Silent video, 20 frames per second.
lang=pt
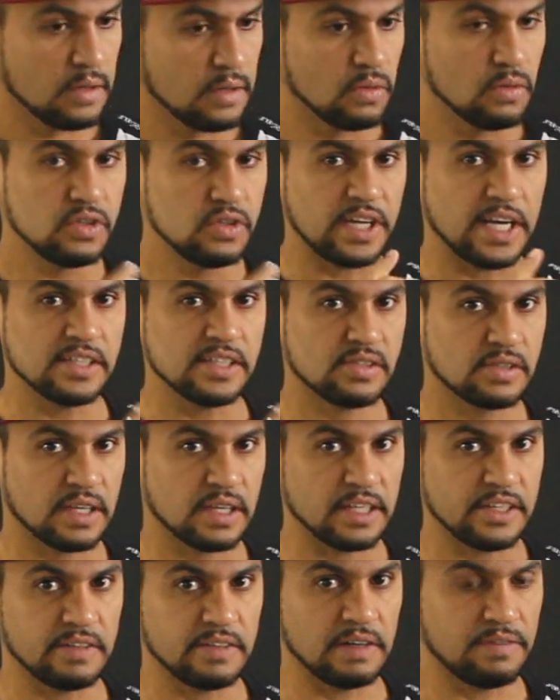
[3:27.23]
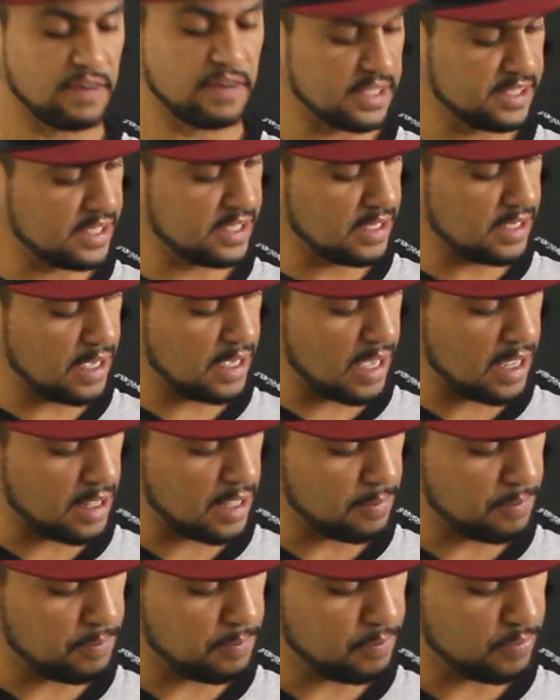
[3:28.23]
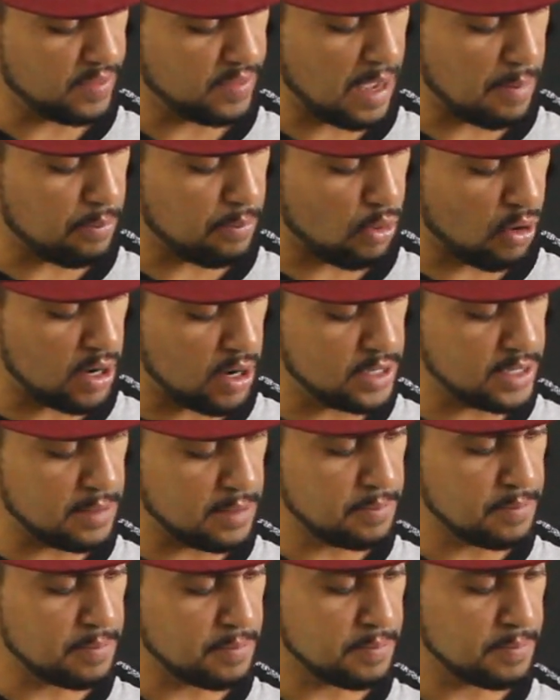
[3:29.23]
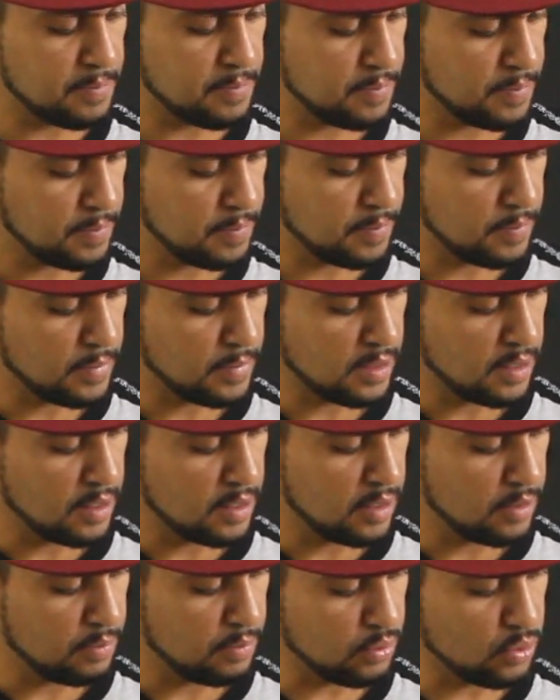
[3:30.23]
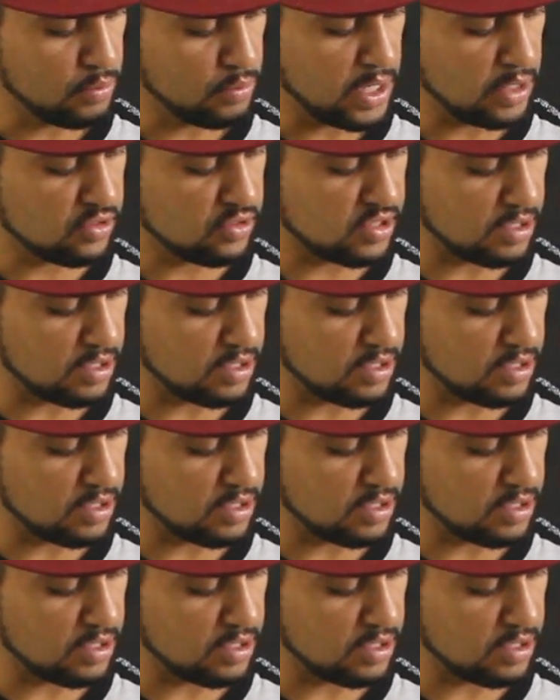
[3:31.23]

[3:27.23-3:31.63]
O gesto que a gente vai fazer é da borda pro meio do